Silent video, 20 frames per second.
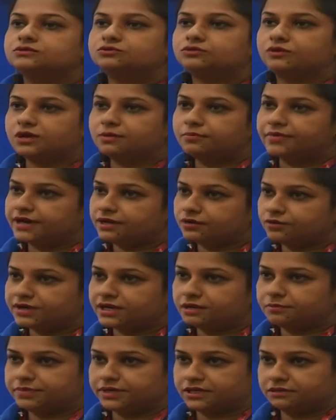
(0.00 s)
थोड़ा बड़े
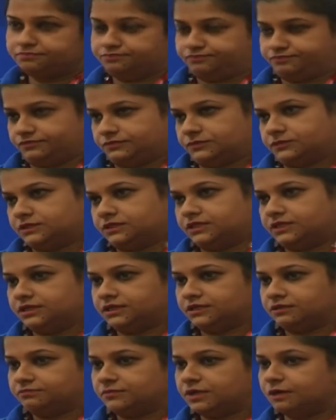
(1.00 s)
होने पर
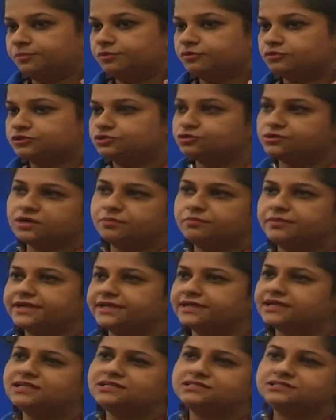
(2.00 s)
ये अप्रोच थोड़ा
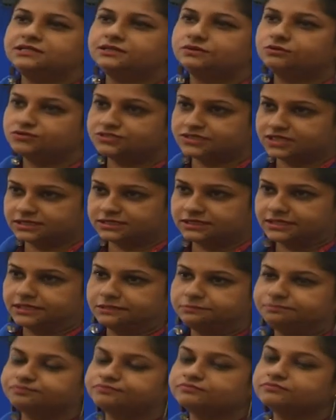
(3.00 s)
मटेरियलिस्टिक हो जाता
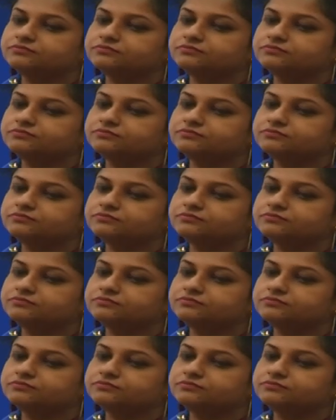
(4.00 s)
है